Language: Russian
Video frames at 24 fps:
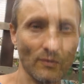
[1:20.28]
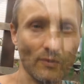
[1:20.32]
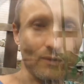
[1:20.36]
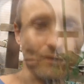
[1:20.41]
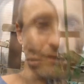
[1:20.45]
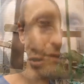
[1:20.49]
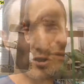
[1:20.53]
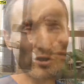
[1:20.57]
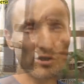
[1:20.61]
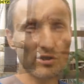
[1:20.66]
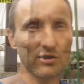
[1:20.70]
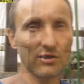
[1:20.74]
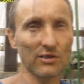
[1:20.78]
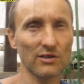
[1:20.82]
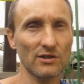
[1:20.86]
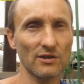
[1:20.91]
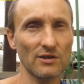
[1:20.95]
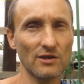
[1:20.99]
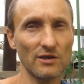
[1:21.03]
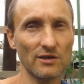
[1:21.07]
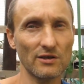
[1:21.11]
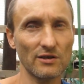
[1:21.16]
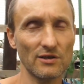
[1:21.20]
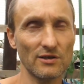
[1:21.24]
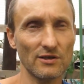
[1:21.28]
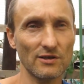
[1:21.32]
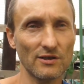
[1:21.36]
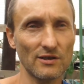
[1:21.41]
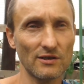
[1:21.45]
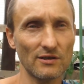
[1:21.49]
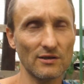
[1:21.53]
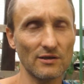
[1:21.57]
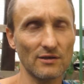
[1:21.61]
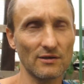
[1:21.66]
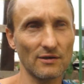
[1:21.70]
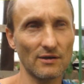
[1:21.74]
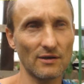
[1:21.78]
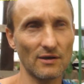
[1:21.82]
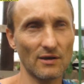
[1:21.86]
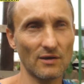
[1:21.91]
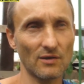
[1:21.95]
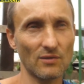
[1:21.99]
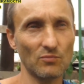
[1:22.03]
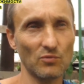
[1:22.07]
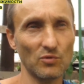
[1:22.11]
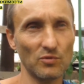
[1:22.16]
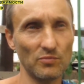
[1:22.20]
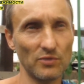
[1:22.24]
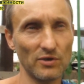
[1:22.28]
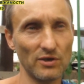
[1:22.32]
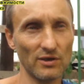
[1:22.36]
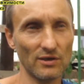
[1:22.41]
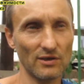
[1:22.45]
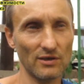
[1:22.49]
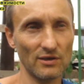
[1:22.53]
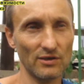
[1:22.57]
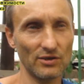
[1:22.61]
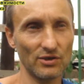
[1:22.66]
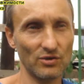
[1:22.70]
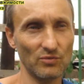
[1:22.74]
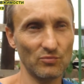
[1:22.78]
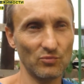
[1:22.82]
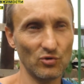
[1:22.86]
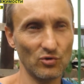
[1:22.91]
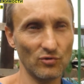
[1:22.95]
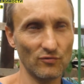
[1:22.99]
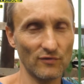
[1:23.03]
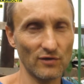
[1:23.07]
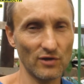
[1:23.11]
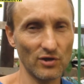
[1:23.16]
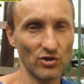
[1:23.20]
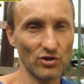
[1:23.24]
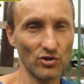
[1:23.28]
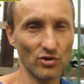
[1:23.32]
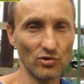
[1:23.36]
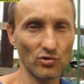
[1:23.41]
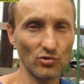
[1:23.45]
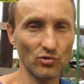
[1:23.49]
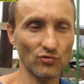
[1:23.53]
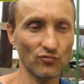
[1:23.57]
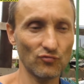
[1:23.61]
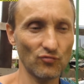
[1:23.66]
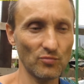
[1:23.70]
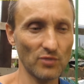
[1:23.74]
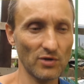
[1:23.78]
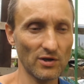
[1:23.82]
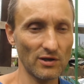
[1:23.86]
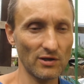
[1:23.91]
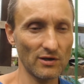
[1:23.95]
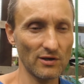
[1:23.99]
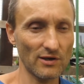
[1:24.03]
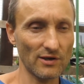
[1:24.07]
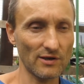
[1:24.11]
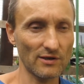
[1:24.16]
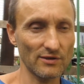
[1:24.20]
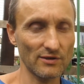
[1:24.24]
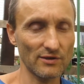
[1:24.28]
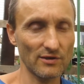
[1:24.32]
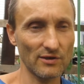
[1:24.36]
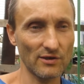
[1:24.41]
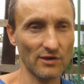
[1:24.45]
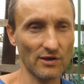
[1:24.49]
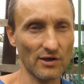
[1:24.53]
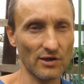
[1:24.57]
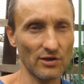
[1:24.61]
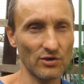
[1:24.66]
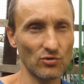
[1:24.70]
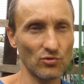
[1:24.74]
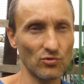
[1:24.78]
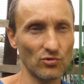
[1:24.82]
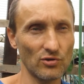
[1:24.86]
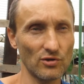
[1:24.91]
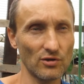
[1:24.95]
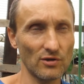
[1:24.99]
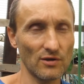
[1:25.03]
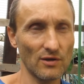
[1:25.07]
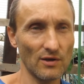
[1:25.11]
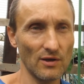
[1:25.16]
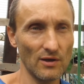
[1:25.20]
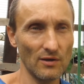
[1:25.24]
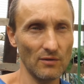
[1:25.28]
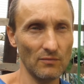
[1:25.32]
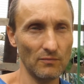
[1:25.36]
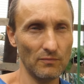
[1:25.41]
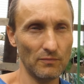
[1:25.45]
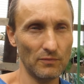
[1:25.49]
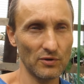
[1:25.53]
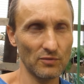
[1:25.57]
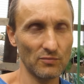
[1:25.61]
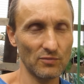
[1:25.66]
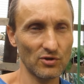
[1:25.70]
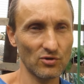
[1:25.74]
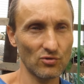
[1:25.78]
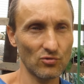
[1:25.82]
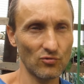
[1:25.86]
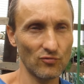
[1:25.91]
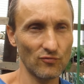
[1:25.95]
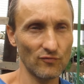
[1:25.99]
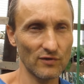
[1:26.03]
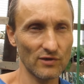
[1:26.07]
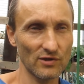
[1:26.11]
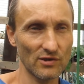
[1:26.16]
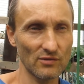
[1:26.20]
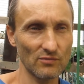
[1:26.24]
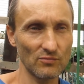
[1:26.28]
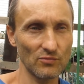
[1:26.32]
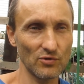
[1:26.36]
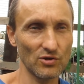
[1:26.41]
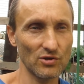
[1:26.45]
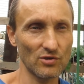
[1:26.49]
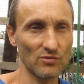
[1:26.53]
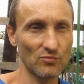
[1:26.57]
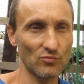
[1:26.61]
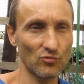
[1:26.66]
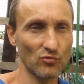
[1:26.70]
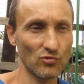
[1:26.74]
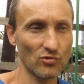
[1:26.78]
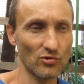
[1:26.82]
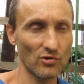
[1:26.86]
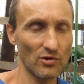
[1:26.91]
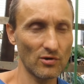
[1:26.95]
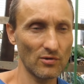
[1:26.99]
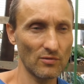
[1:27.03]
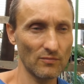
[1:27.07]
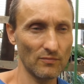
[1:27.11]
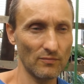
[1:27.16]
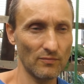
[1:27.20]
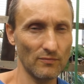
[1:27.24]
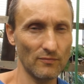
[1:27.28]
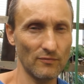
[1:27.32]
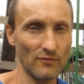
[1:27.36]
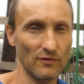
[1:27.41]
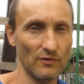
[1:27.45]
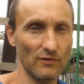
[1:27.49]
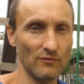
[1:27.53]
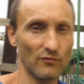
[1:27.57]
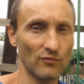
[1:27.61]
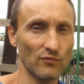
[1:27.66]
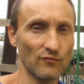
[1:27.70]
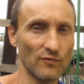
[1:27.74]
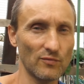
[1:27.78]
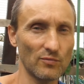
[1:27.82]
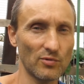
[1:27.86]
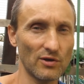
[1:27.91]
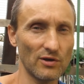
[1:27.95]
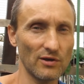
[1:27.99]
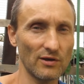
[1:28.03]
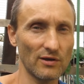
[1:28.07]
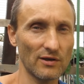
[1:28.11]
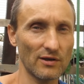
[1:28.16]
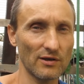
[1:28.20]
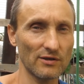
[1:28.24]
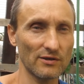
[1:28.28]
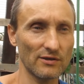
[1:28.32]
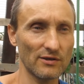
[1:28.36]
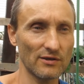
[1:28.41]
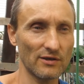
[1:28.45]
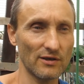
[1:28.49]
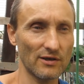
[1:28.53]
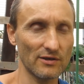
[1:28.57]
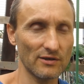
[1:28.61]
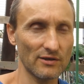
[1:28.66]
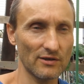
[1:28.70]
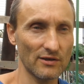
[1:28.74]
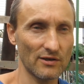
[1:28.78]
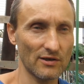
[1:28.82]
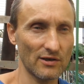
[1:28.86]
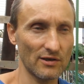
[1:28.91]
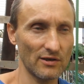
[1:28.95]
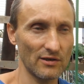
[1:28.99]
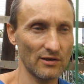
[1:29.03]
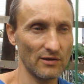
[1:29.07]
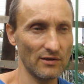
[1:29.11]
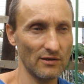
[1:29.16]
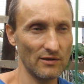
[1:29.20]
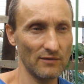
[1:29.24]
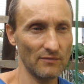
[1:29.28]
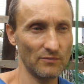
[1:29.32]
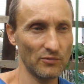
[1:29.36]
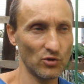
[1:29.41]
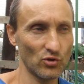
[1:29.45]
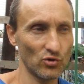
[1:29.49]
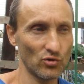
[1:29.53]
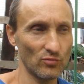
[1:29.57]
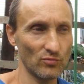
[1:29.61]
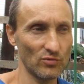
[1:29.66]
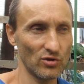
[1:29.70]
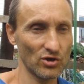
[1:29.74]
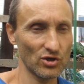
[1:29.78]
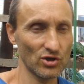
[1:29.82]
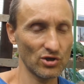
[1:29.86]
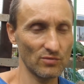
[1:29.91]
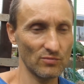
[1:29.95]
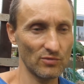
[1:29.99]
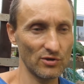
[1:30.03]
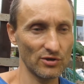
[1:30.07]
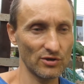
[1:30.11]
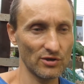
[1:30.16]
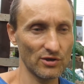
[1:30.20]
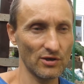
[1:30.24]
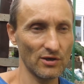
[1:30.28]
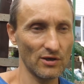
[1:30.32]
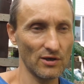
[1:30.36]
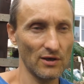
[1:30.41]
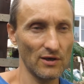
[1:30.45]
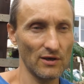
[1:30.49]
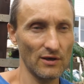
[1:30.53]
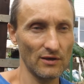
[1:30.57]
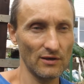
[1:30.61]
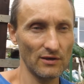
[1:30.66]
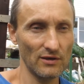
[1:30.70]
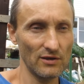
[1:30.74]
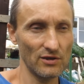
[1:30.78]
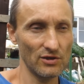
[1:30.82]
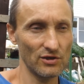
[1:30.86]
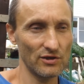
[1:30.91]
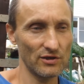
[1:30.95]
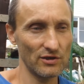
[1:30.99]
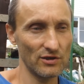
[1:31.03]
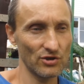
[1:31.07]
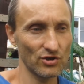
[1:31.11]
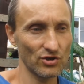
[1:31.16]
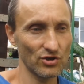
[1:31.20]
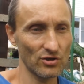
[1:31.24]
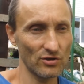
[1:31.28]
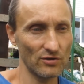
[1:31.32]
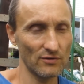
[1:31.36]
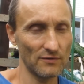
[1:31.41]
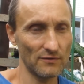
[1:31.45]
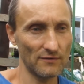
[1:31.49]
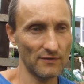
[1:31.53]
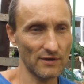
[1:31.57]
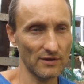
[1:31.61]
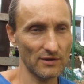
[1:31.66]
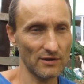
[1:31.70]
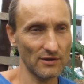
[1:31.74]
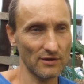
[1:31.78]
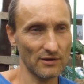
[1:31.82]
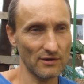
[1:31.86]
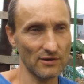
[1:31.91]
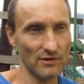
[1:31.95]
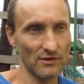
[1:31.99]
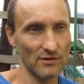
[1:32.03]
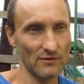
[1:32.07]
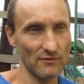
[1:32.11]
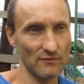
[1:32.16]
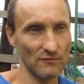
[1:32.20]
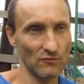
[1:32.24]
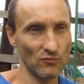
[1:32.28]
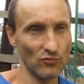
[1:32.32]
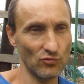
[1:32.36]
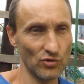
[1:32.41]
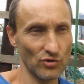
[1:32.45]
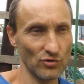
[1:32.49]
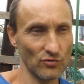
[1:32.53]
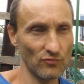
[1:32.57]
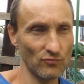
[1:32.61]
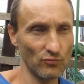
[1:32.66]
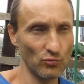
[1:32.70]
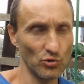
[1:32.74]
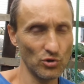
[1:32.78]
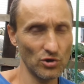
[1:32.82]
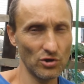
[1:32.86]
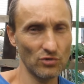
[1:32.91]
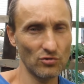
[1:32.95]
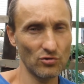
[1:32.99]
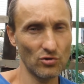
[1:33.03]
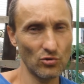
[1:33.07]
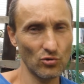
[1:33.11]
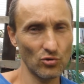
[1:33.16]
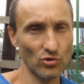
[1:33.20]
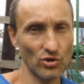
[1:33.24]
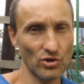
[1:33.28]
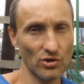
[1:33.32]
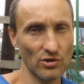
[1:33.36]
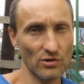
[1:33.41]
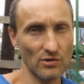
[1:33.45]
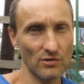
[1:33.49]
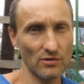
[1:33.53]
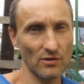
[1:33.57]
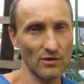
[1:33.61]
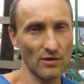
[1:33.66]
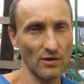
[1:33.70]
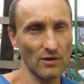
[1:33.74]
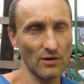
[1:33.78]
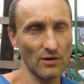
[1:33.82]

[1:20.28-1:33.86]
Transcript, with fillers: Уже 11 лет назад, как мы переехали семью в «Горячий ключ», убирали разные районы – Подмосковье, Санкт-Петербург, и вот выбрали Краснодарский край, и причем не ошиблись. Я здесь жил в квартирах, двуш, двушки, трешки.